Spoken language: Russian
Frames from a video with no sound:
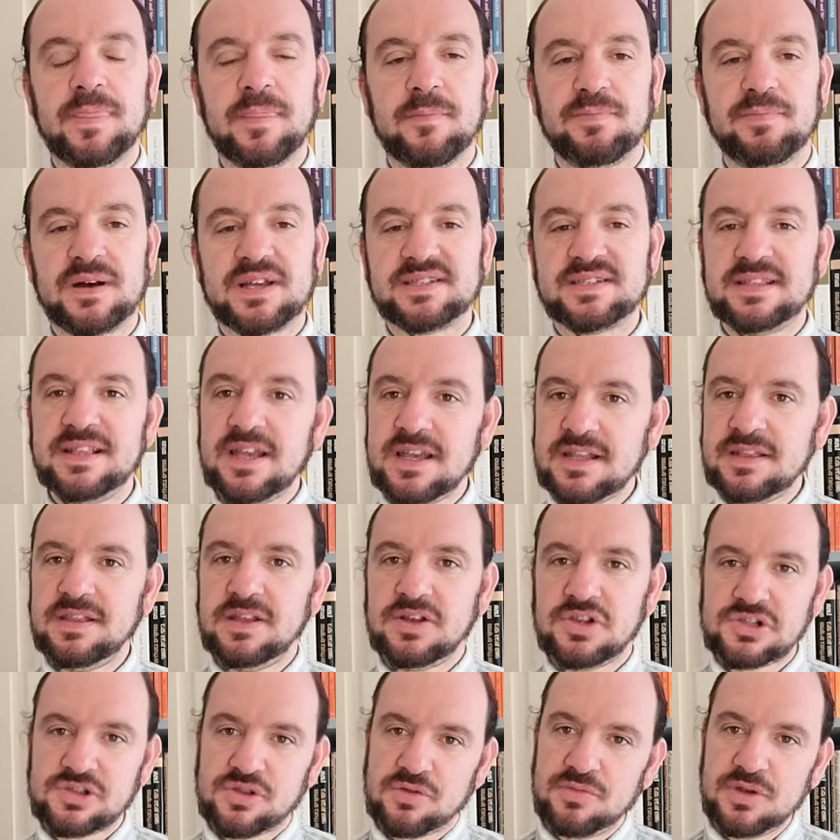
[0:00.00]

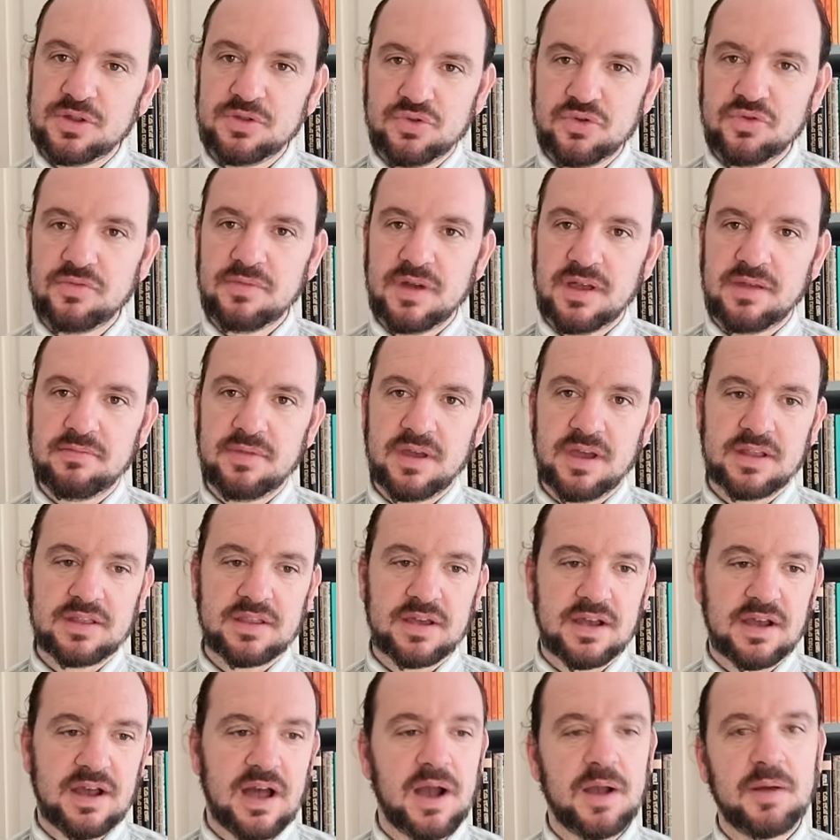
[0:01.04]
последнее, что мы думаем,
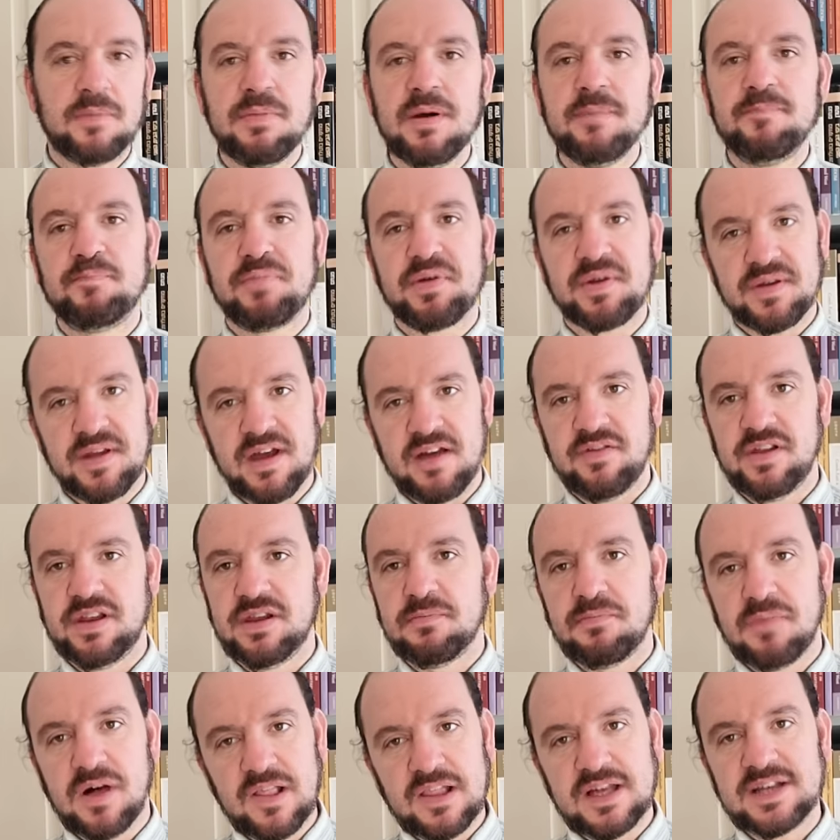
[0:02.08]
это как мы правильно,
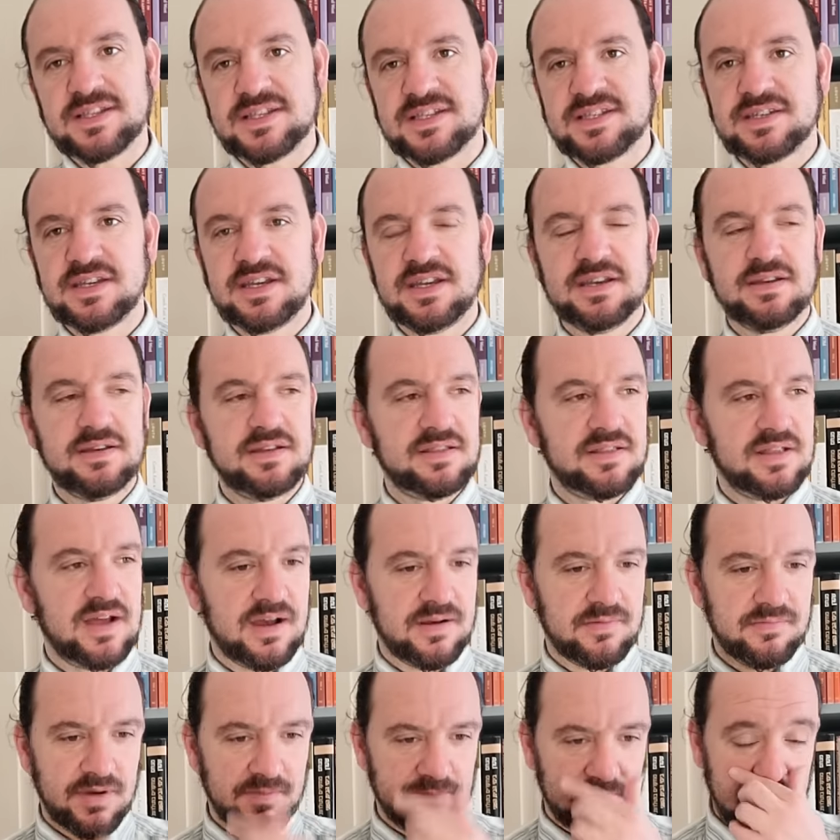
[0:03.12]
молодцы,
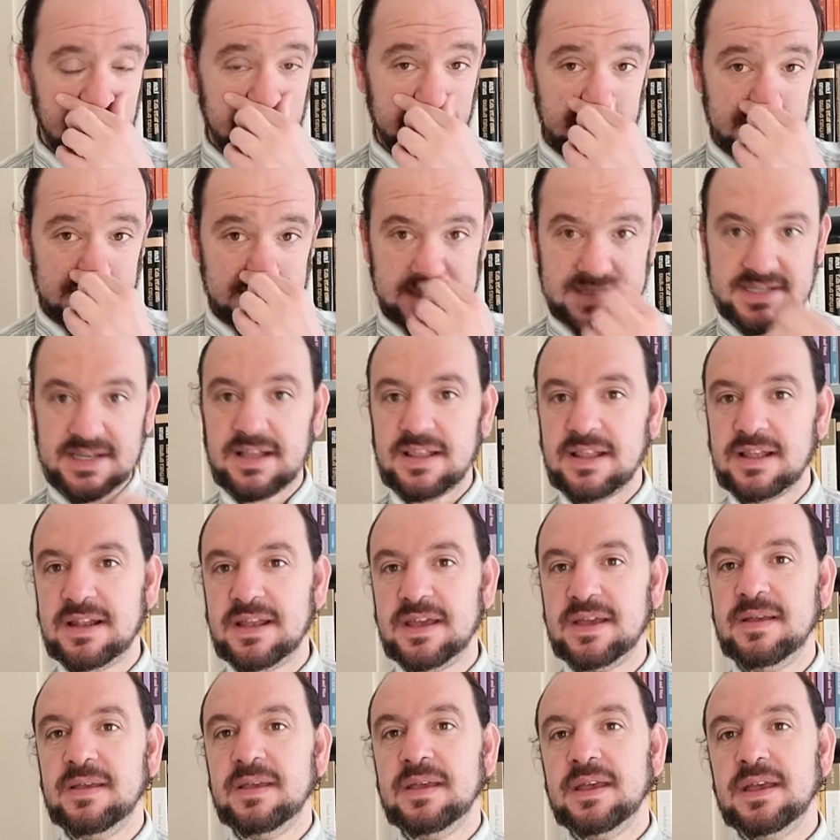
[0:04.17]
так мы правильно
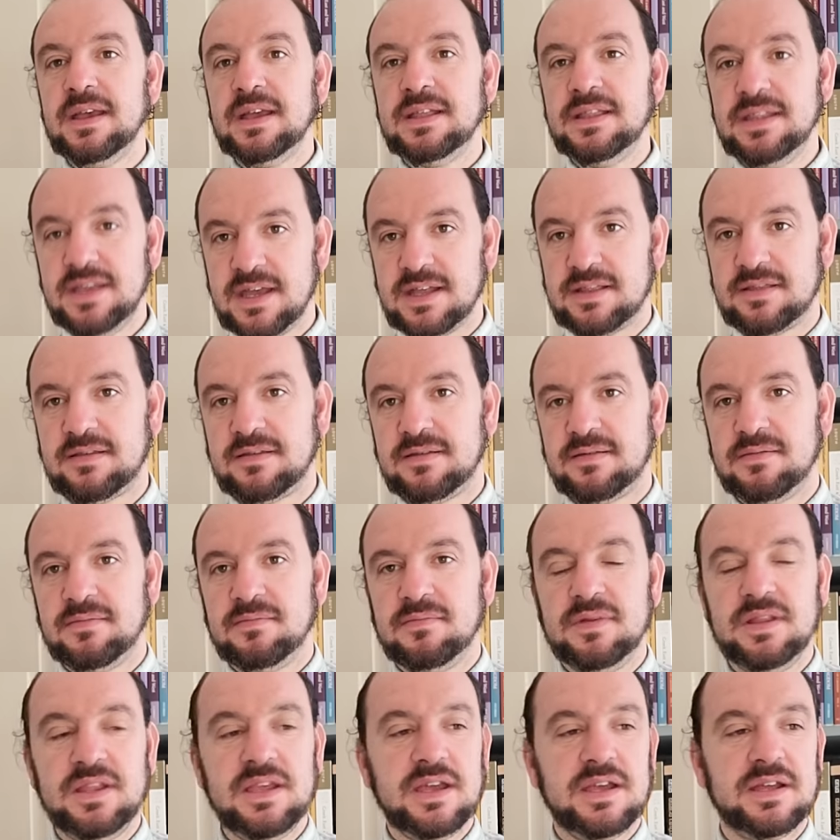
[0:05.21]
делали. Нет,
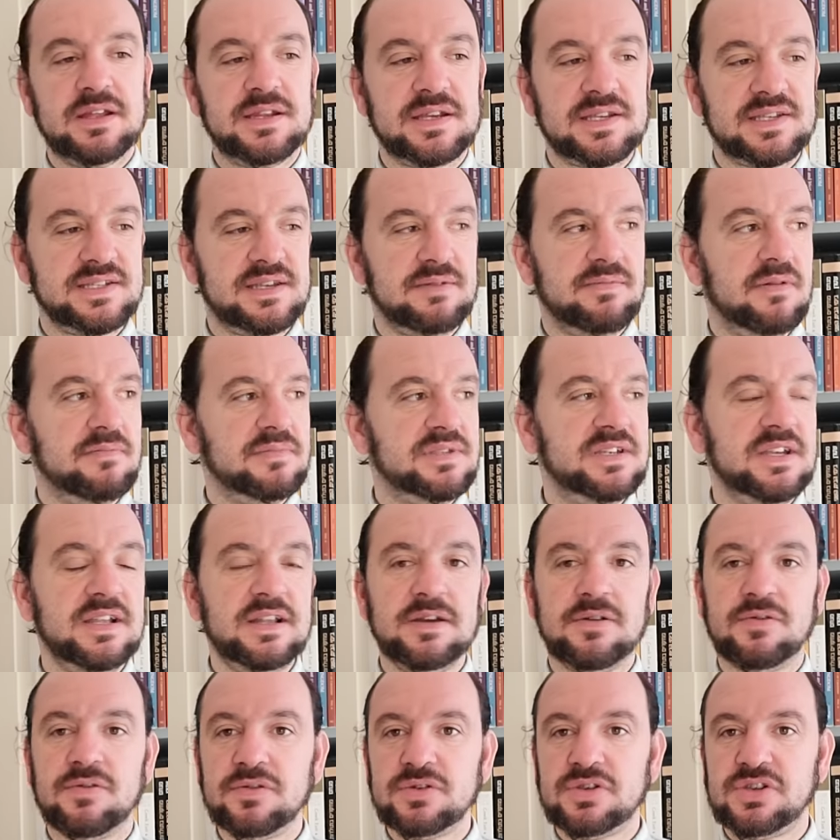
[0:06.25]
мне на самом
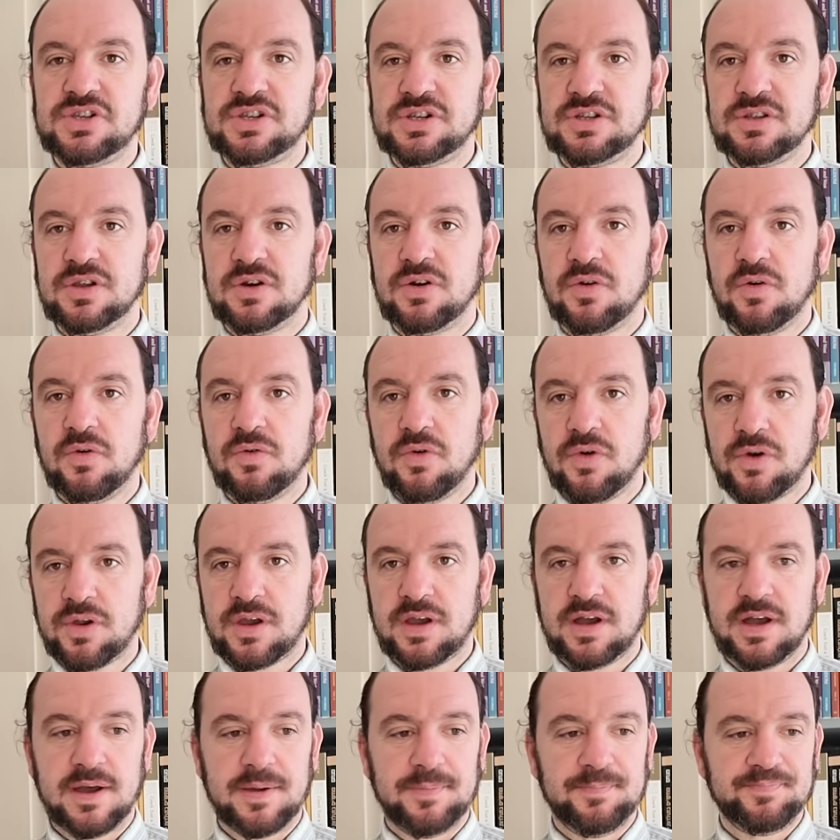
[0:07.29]
деле очень
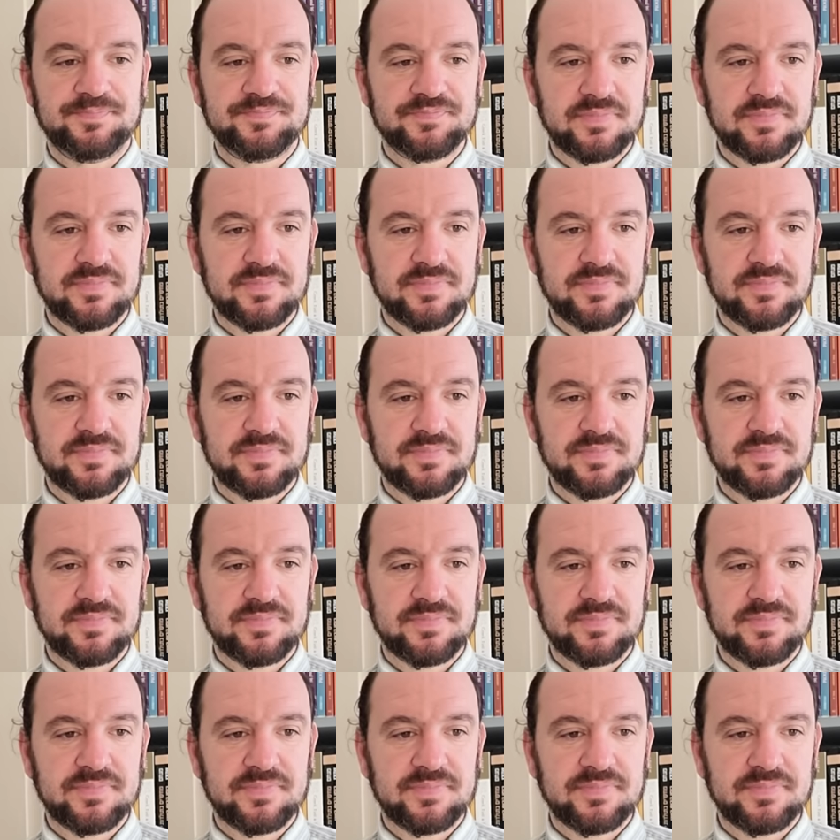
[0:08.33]
горко,